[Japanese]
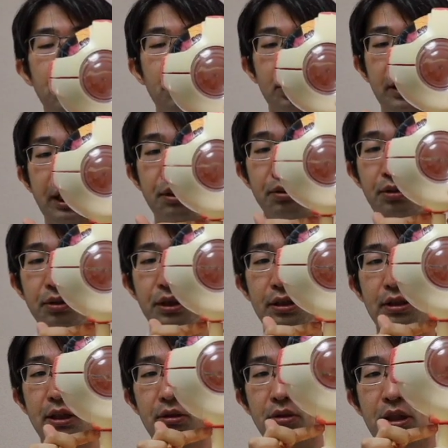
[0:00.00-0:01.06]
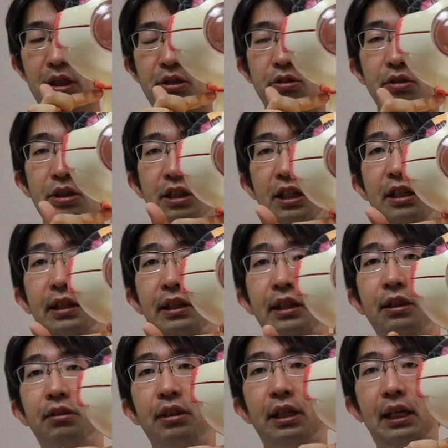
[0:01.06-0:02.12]
骨折下の骨折だと下直筋っ
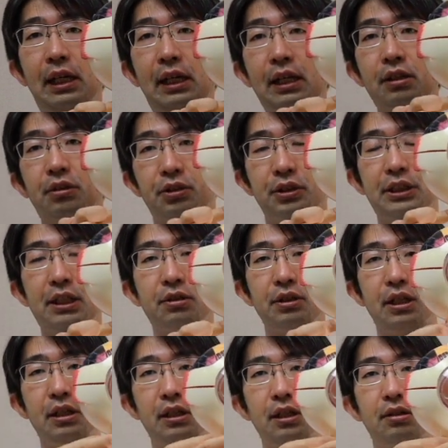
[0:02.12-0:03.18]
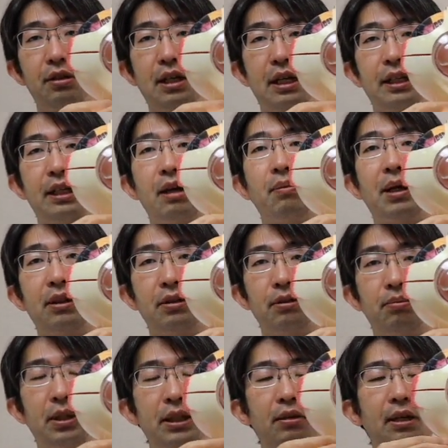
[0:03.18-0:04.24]
ていってこの下の筋肉が挟まる
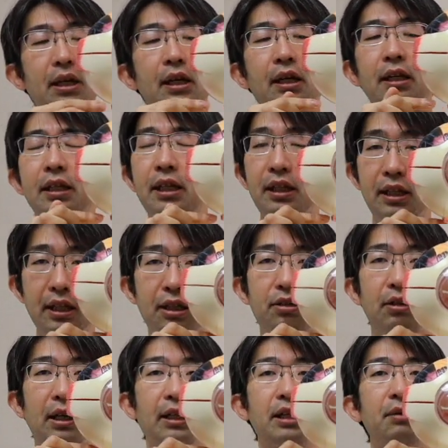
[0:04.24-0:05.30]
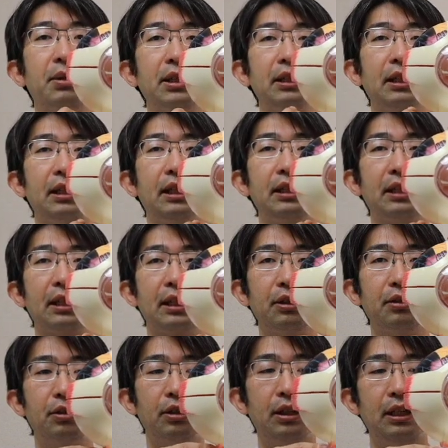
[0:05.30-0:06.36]
または筋肉は挟まってないんだ
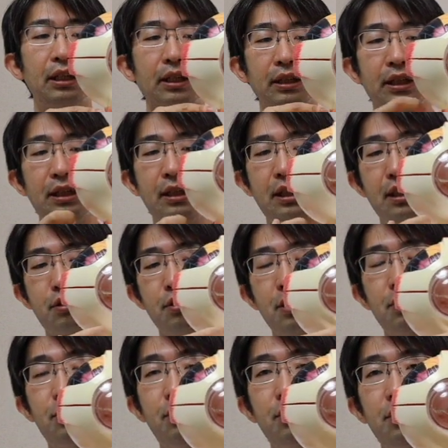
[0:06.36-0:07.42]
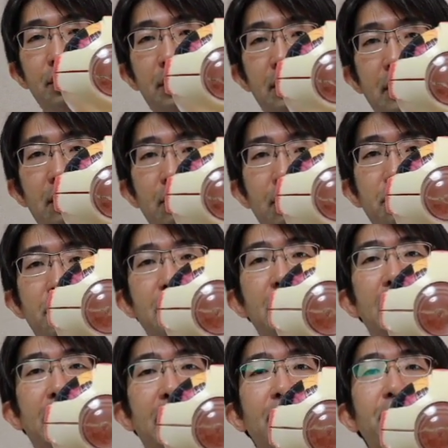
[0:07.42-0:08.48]
けど筋肉に付随している組
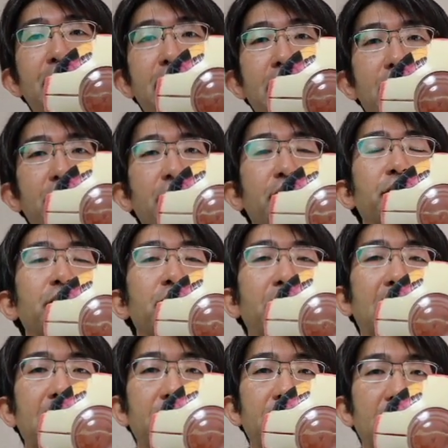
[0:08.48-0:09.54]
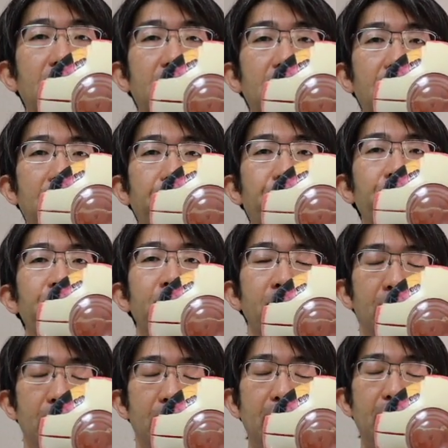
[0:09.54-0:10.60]
織が挟まっちゃうってこともあるんですね。
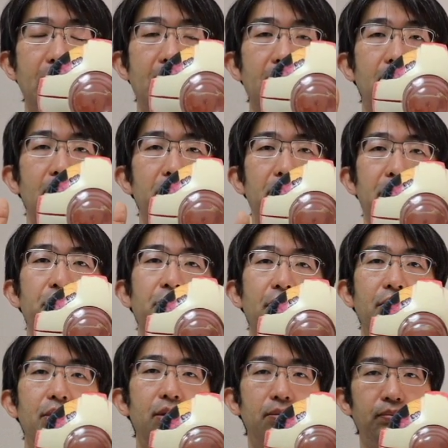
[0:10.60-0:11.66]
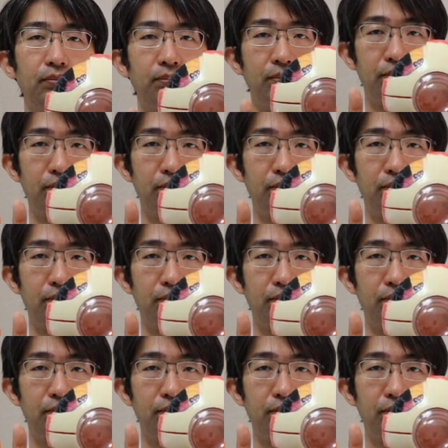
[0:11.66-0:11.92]
だから、まあ、それを